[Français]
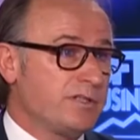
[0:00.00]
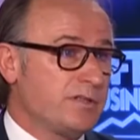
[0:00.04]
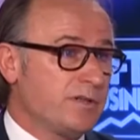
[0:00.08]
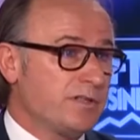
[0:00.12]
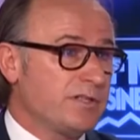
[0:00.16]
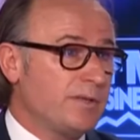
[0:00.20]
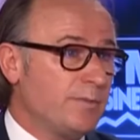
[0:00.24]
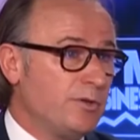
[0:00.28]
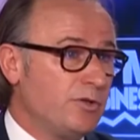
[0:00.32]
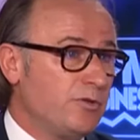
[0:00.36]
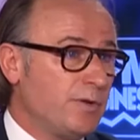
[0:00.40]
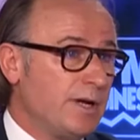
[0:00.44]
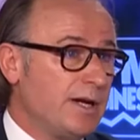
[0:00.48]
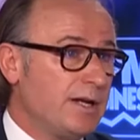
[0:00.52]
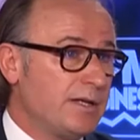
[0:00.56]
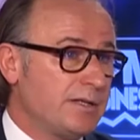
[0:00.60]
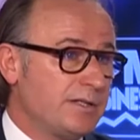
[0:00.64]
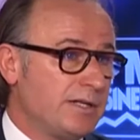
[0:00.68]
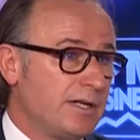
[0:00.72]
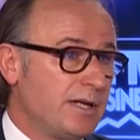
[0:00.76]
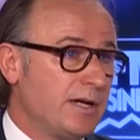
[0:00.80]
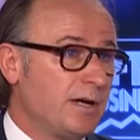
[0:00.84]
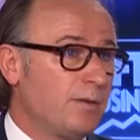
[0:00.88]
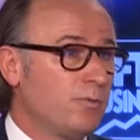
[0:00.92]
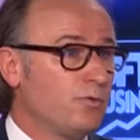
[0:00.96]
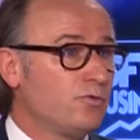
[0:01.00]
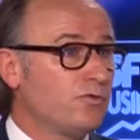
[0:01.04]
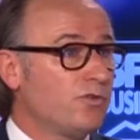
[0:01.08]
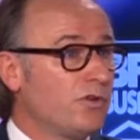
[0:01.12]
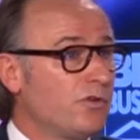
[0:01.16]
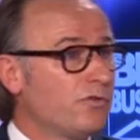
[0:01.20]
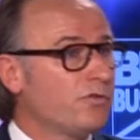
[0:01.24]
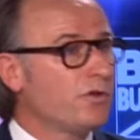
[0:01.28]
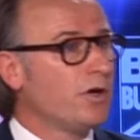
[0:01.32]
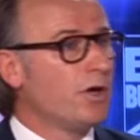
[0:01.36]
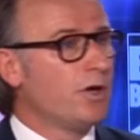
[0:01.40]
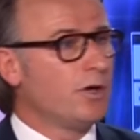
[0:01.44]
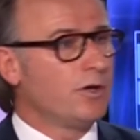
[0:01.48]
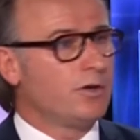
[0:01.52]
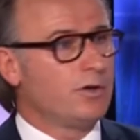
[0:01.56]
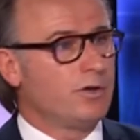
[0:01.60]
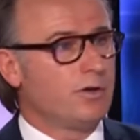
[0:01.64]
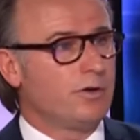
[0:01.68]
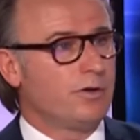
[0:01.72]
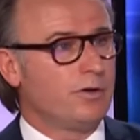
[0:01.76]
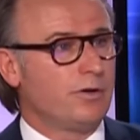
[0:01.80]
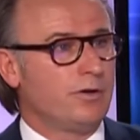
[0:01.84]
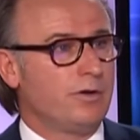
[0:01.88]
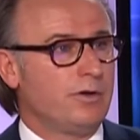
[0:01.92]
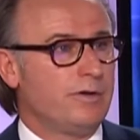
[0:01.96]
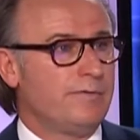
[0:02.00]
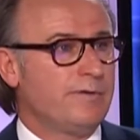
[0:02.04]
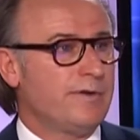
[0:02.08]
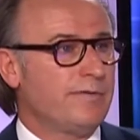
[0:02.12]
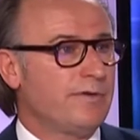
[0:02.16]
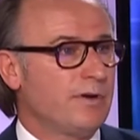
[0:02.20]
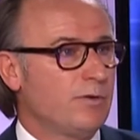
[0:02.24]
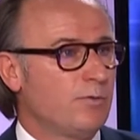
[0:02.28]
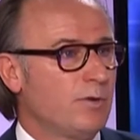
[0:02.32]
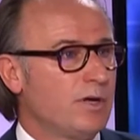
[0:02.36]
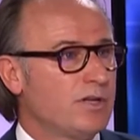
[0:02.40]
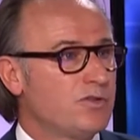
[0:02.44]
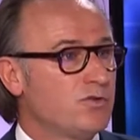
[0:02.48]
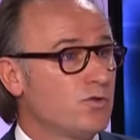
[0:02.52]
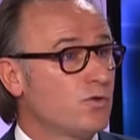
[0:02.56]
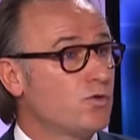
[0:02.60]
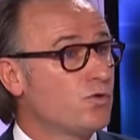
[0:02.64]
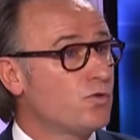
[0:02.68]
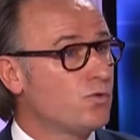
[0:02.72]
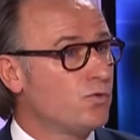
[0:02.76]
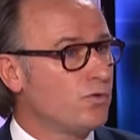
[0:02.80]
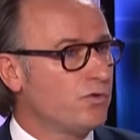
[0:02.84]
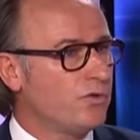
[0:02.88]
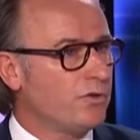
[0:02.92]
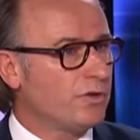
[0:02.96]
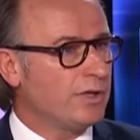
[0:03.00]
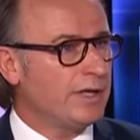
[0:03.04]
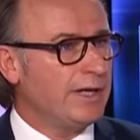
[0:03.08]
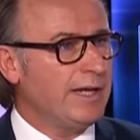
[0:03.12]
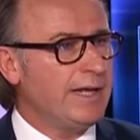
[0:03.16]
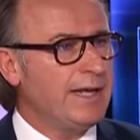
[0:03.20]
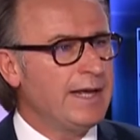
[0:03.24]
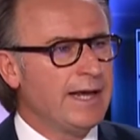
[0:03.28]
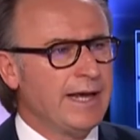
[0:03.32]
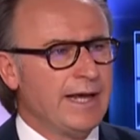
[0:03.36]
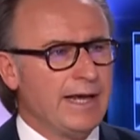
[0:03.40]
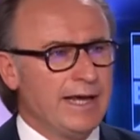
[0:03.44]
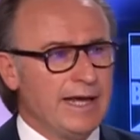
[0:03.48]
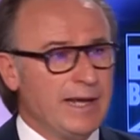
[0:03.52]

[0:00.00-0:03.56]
de résidence habituelle. C'est là, à mon sens, qu'il euh, va falloir se concentrer.